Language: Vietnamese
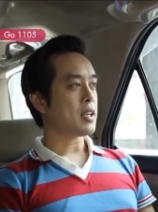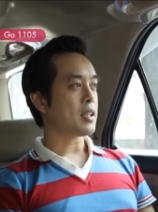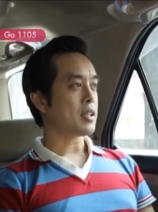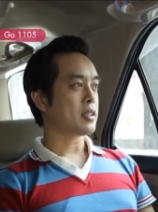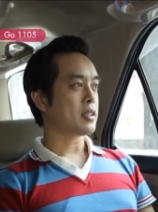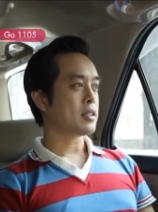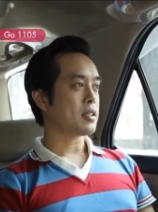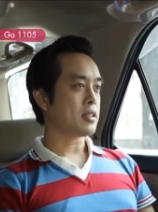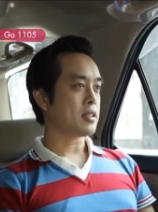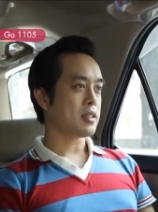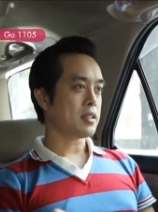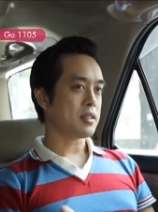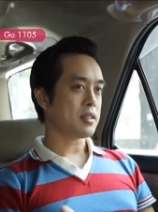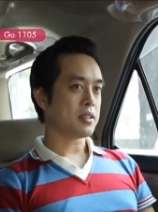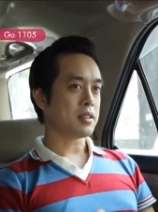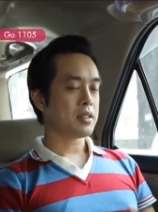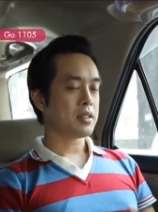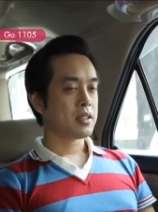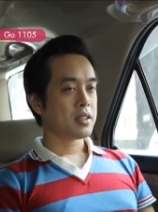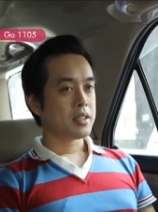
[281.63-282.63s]
nhạc uh,
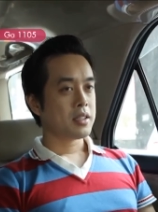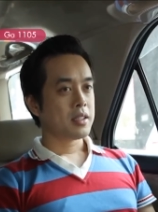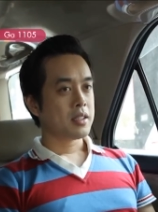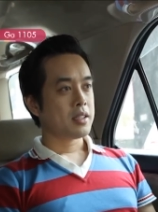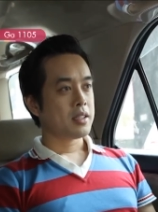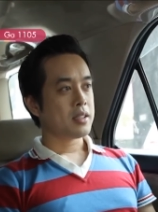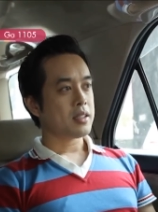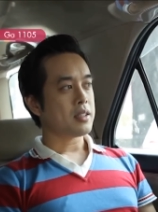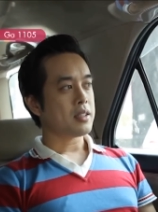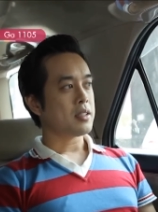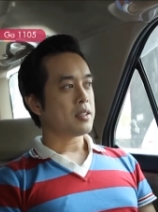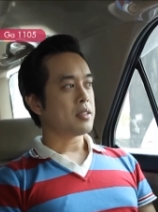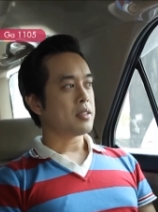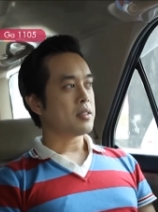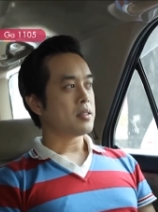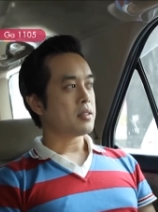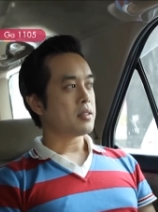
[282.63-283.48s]
à, uh, à,